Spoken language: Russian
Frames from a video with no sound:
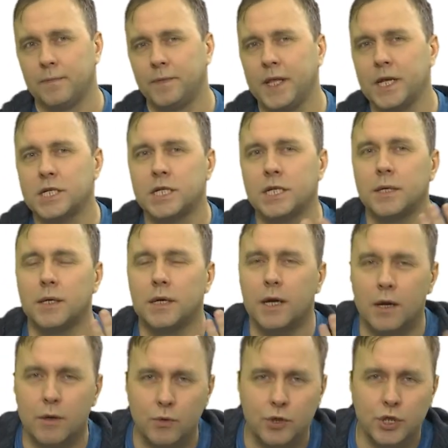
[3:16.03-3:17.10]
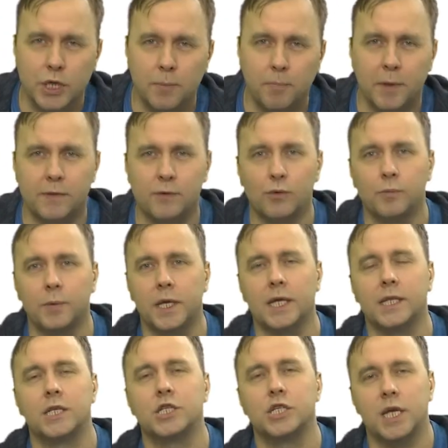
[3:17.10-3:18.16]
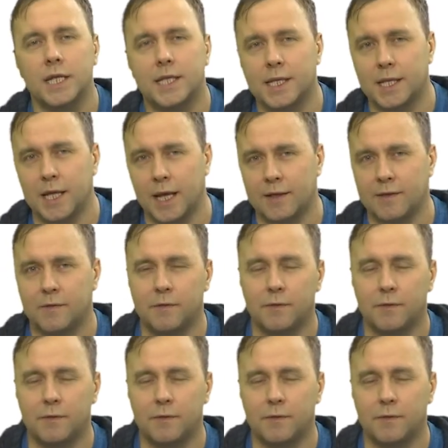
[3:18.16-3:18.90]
Наши хорошие поступки – это часть нас.